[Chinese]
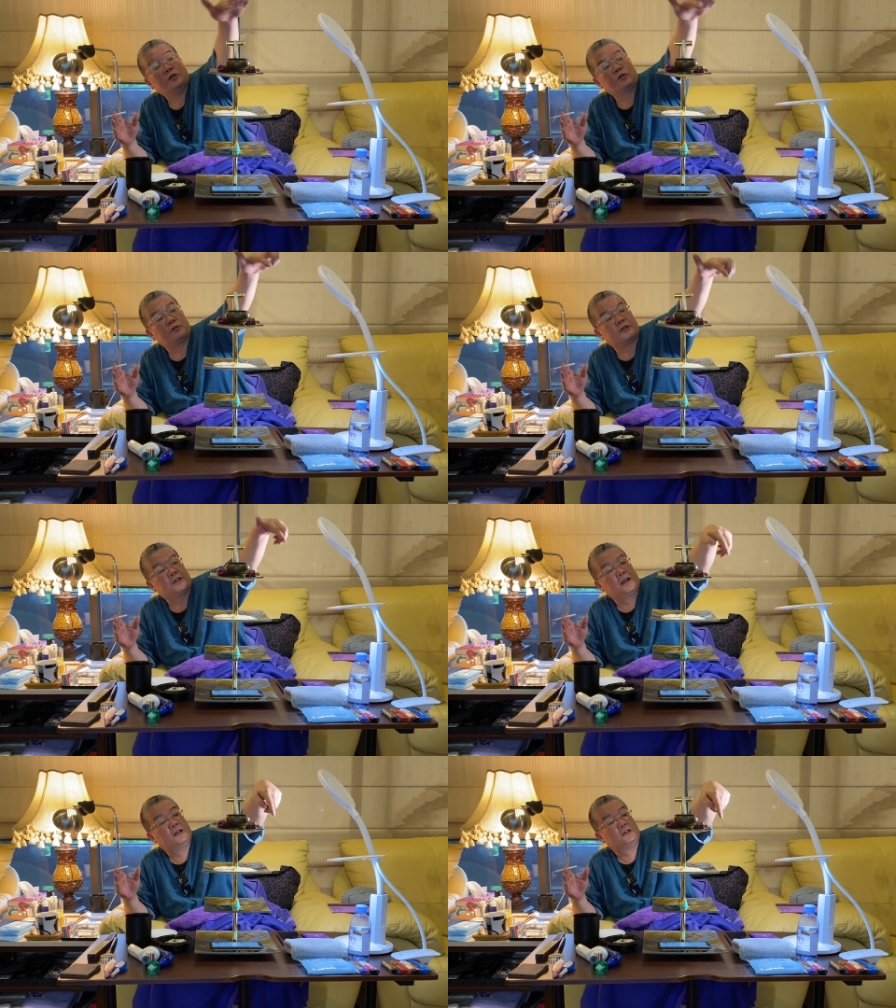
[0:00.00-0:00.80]
就是
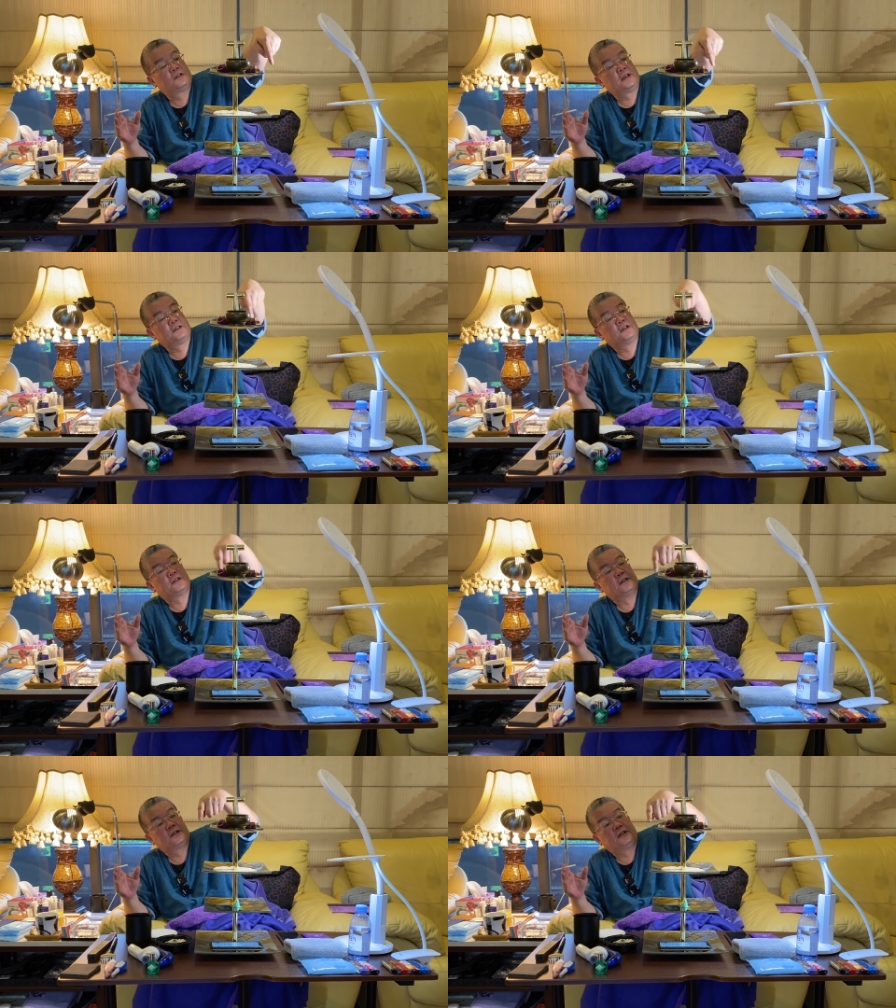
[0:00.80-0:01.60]
在在这一
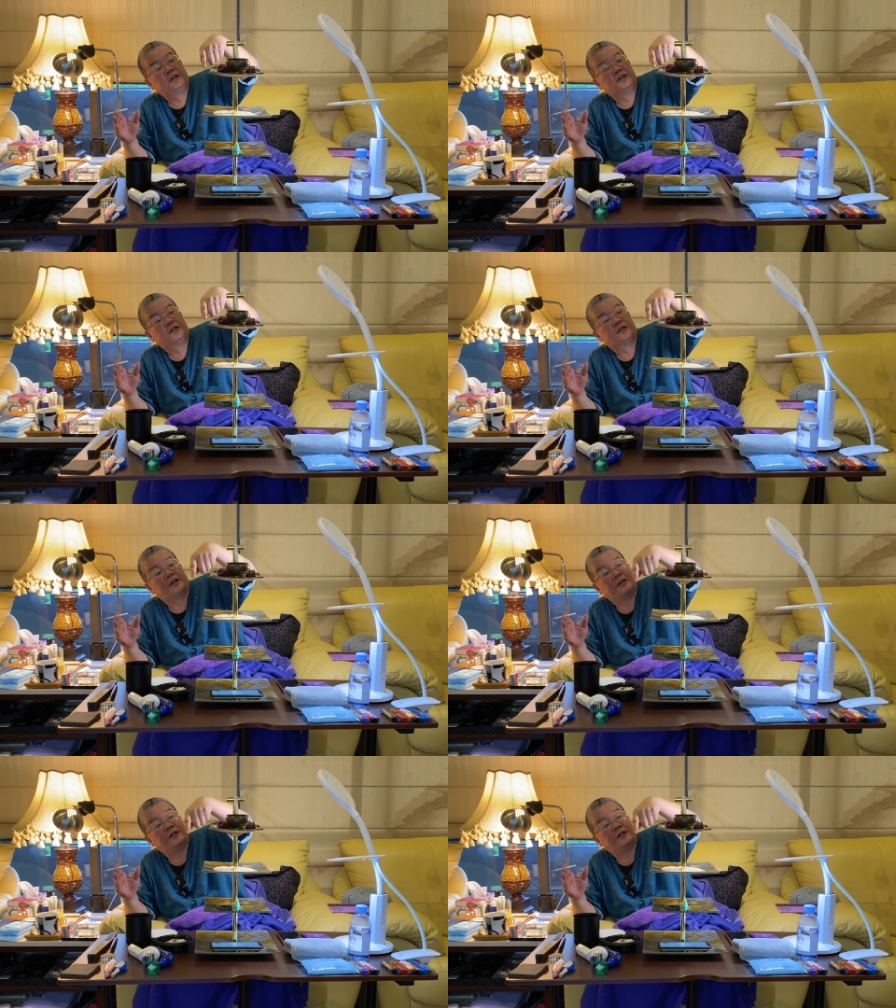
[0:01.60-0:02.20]
层，在第四层